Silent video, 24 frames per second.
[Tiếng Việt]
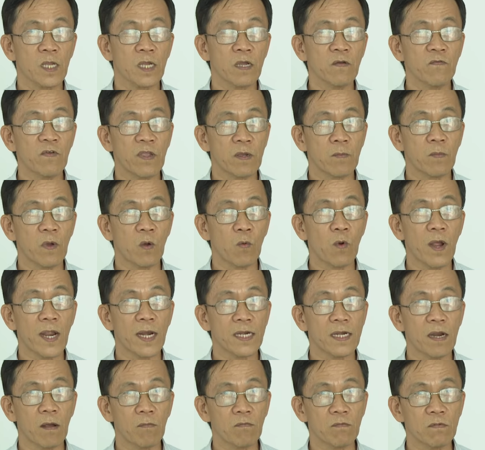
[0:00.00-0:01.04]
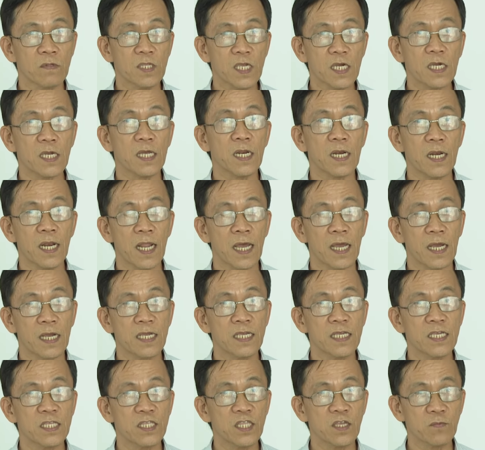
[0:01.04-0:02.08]
Cái việc mà quan trọng nhất là
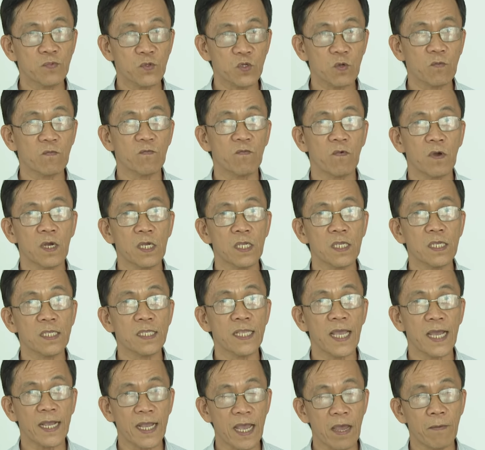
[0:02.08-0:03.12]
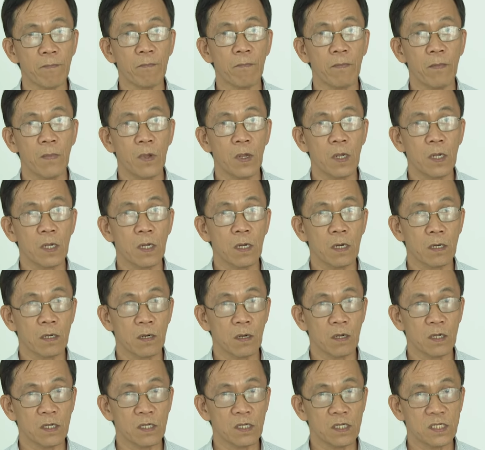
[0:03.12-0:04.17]
khi tiếp xúc với gia cầm,
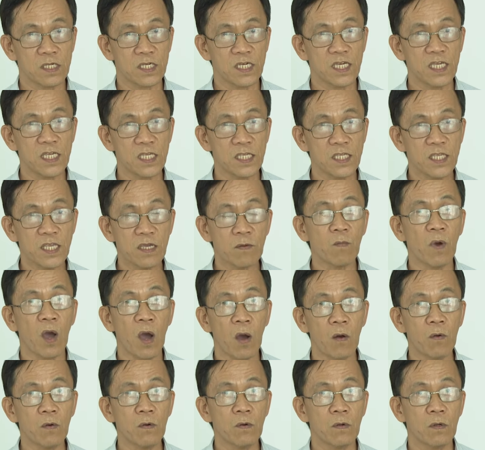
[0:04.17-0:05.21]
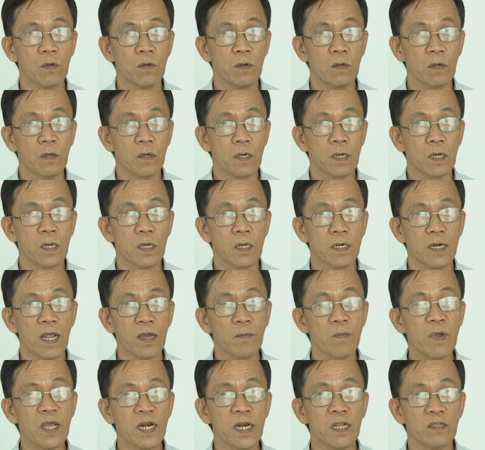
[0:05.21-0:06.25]
rồi khi giết mổ,
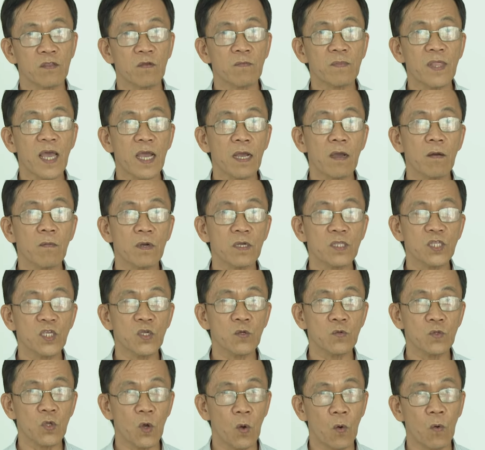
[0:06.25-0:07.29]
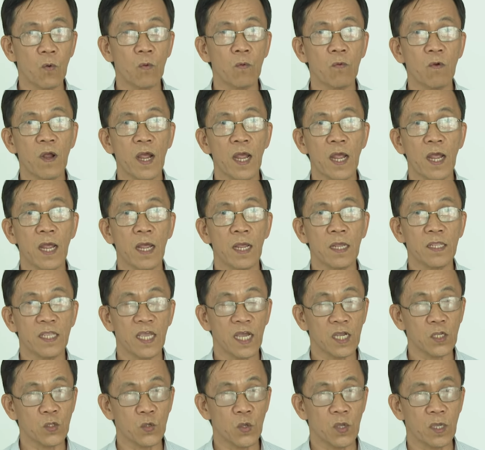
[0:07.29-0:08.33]
đặc biệt là chúng ta không có tiêu thụ và
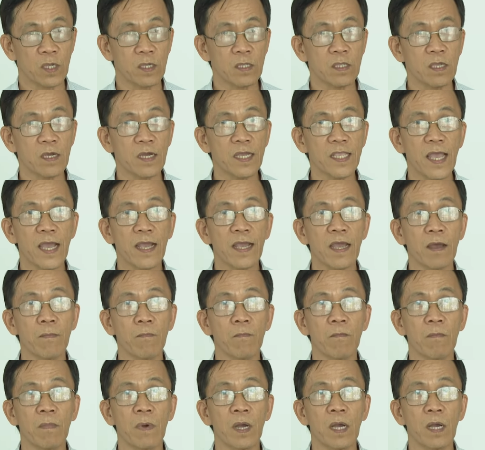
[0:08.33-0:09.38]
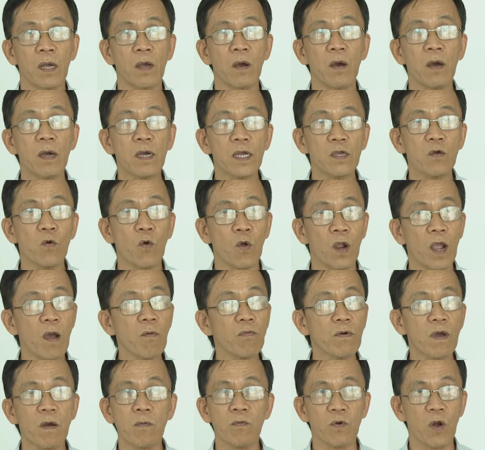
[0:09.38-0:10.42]
vận chuyển những cái gia cầm mà có cái nguồn
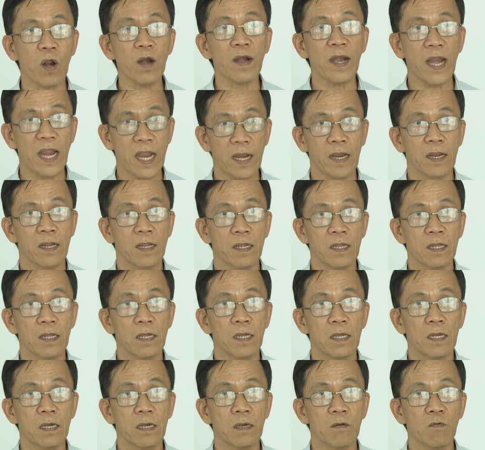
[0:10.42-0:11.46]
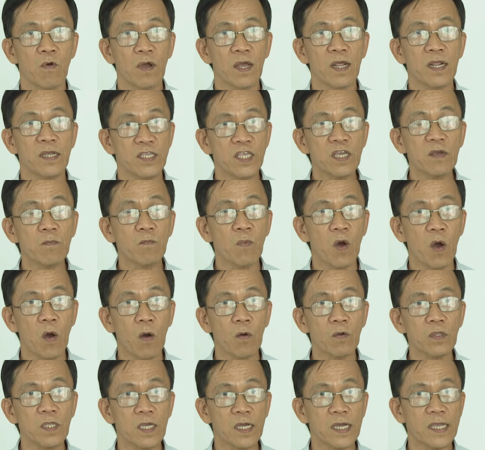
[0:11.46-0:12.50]
gốc không rõ ràng, hoặc là giết
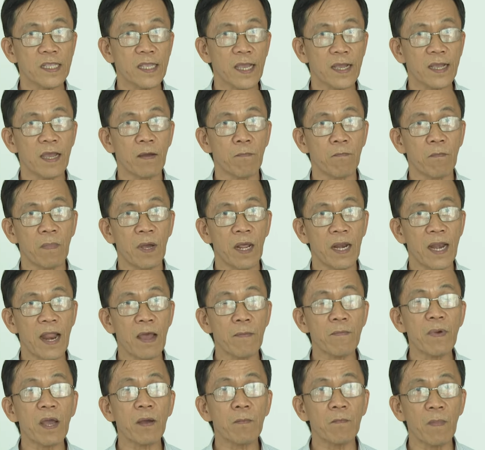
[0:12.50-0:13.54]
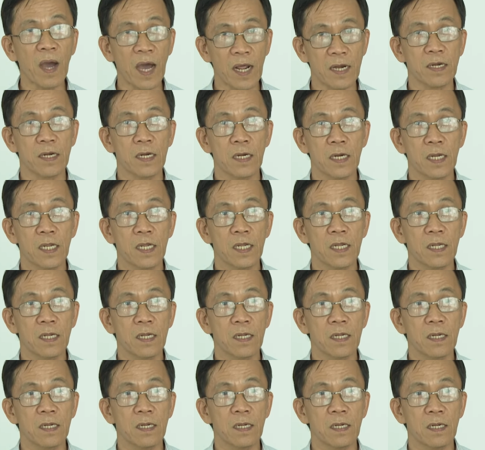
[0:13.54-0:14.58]
mổ những cái gia cầm mà đã mắc bệnh.
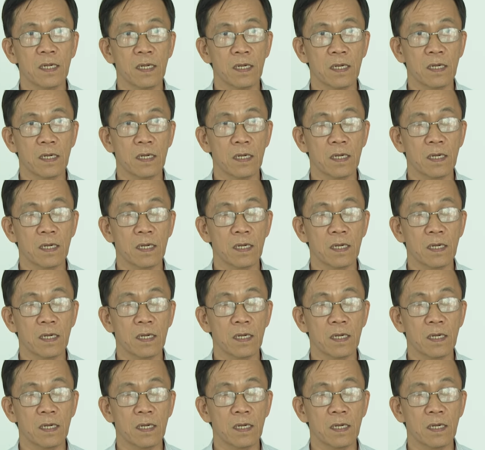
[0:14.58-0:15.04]
À,